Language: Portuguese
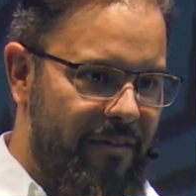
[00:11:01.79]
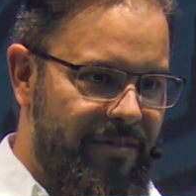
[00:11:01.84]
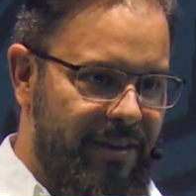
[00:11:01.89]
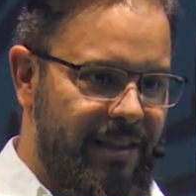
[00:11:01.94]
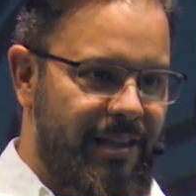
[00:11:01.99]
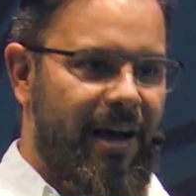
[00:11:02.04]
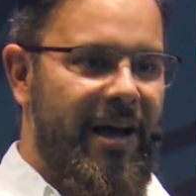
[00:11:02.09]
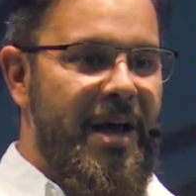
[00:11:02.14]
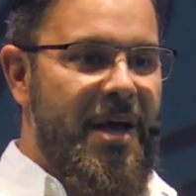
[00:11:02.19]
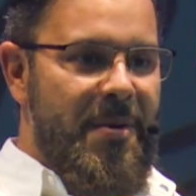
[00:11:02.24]

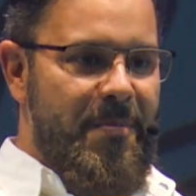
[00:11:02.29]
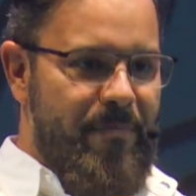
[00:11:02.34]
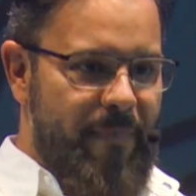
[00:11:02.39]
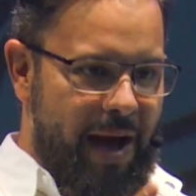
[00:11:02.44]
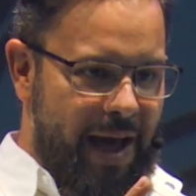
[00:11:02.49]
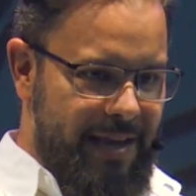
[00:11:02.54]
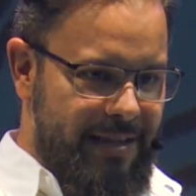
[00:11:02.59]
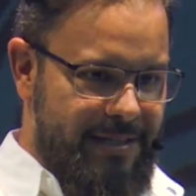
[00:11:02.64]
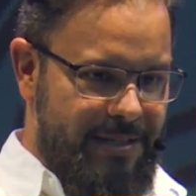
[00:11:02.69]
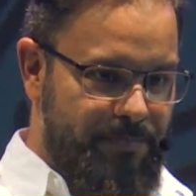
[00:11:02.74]
vida,
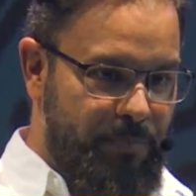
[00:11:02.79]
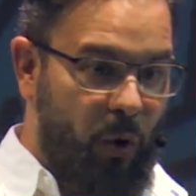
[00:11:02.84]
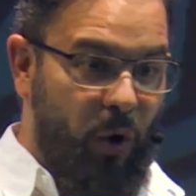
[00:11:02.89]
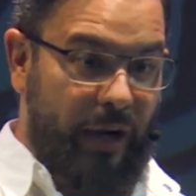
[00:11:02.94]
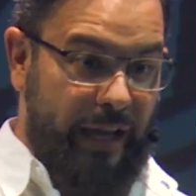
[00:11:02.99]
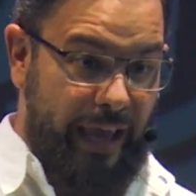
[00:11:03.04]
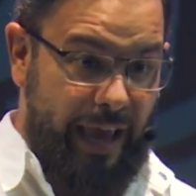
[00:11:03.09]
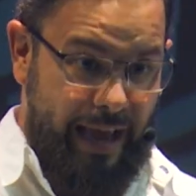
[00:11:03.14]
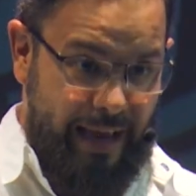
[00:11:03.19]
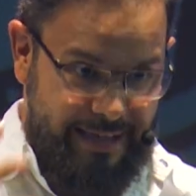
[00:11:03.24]
mas
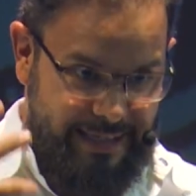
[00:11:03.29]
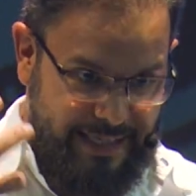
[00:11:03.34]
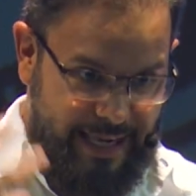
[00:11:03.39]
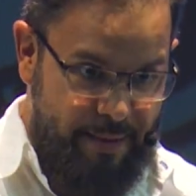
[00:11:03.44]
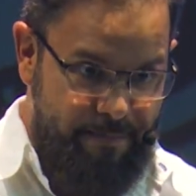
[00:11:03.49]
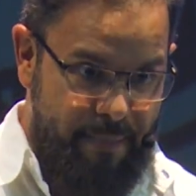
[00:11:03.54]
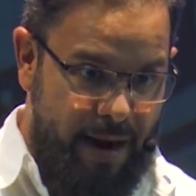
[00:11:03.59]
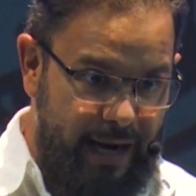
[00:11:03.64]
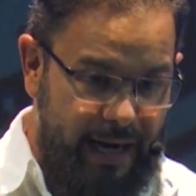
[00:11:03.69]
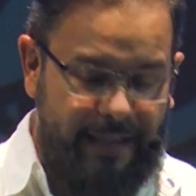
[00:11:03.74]
porque a
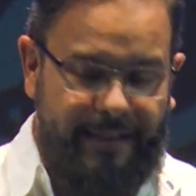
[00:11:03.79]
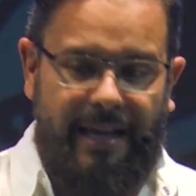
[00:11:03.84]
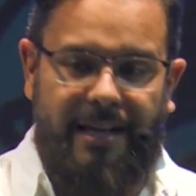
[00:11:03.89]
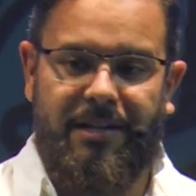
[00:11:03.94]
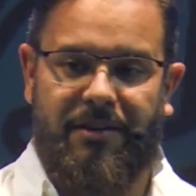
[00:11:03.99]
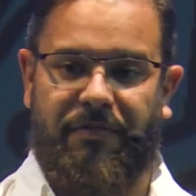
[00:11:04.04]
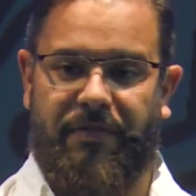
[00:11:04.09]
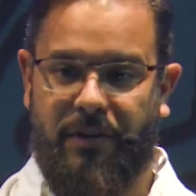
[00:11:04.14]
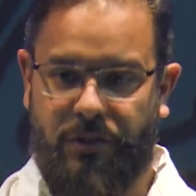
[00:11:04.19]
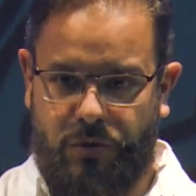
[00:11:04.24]
semana está
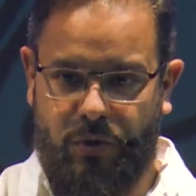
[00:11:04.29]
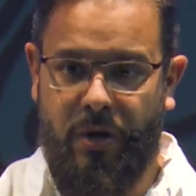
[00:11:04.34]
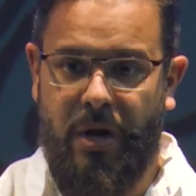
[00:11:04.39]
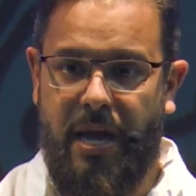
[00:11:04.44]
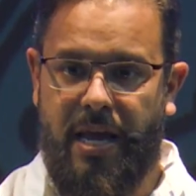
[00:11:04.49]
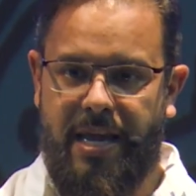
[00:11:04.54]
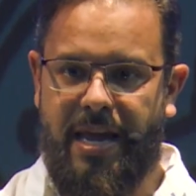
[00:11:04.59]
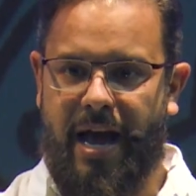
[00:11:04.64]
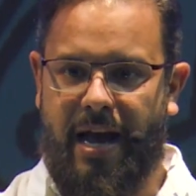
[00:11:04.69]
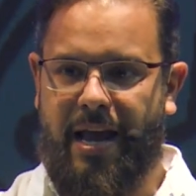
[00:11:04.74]
difícil
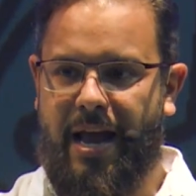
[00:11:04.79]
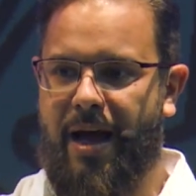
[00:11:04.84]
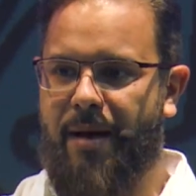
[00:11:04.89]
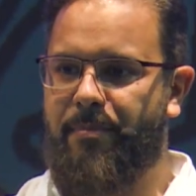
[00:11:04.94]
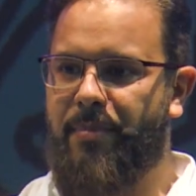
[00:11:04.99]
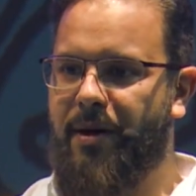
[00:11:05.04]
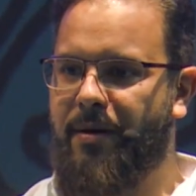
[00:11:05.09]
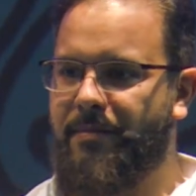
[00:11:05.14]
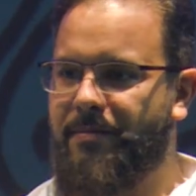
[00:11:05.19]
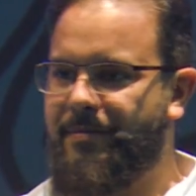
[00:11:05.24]
e
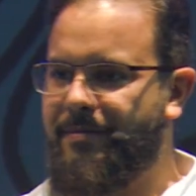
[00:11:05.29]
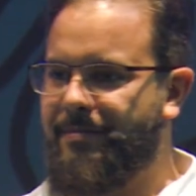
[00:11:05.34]
acaba